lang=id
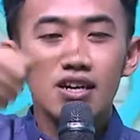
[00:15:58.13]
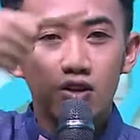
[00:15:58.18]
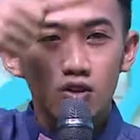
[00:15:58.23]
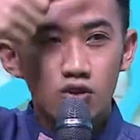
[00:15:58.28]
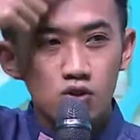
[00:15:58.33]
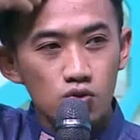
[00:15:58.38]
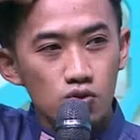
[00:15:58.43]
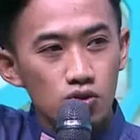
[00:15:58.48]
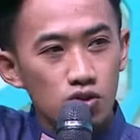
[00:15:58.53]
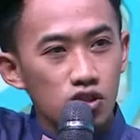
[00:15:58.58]

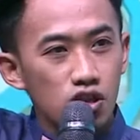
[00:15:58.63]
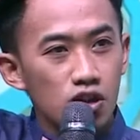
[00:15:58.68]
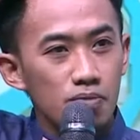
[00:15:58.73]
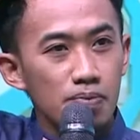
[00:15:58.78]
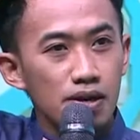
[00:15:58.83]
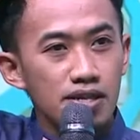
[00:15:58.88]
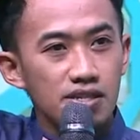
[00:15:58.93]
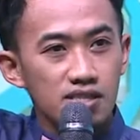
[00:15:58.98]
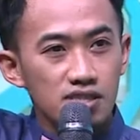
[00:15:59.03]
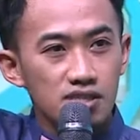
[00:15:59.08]
Rasulullah
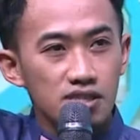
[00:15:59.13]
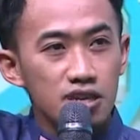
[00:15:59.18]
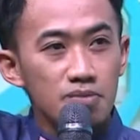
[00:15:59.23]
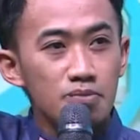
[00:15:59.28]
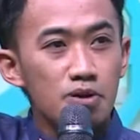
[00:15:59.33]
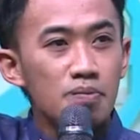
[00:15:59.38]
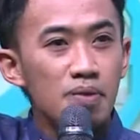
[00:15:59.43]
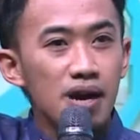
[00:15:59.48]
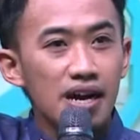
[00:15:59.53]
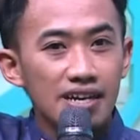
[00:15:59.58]
pasti
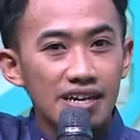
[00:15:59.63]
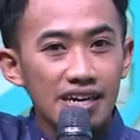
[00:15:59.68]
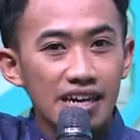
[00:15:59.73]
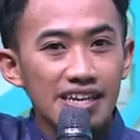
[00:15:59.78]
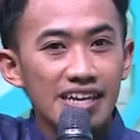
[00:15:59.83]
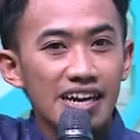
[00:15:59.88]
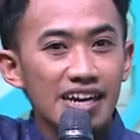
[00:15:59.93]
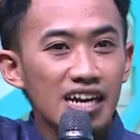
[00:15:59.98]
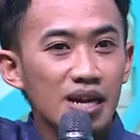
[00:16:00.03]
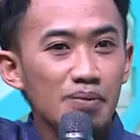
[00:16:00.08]

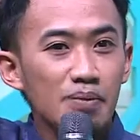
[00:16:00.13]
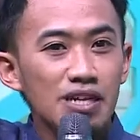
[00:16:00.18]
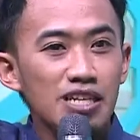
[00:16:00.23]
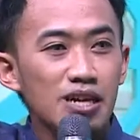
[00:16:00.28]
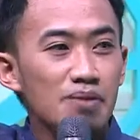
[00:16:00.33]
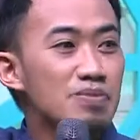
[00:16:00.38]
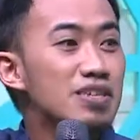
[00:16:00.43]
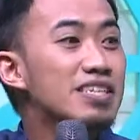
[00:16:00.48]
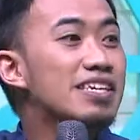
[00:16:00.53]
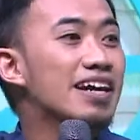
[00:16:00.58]
memakai yang
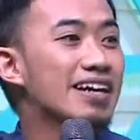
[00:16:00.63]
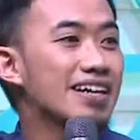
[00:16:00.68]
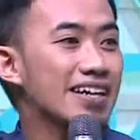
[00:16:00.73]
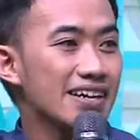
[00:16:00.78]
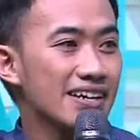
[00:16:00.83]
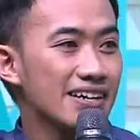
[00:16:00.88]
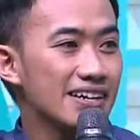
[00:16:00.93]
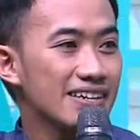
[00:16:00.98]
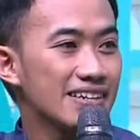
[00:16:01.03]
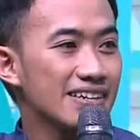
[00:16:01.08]
namanya minyak.
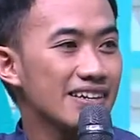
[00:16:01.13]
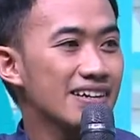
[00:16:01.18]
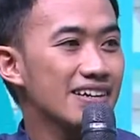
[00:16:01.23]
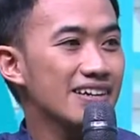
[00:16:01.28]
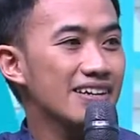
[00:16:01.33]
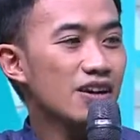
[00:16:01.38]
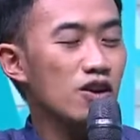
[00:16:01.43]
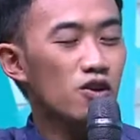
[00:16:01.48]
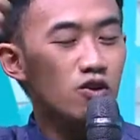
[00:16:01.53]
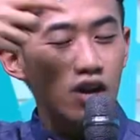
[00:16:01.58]
Ya
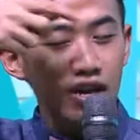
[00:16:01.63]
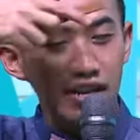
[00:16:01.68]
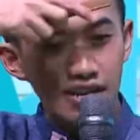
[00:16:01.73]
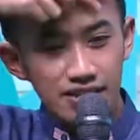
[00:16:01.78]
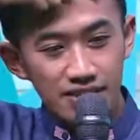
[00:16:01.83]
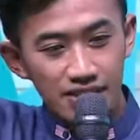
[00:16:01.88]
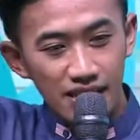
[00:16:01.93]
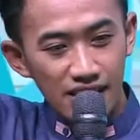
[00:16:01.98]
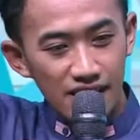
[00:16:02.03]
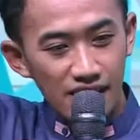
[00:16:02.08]
kalau anak
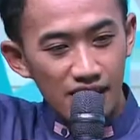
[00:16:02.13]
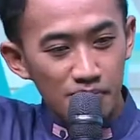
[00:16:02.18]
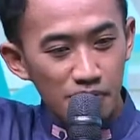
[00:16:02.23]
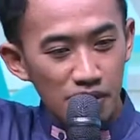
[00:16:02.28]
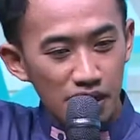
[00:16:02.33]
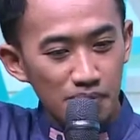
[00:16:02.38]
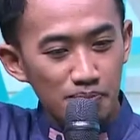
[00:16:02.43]
sekarang kan pakai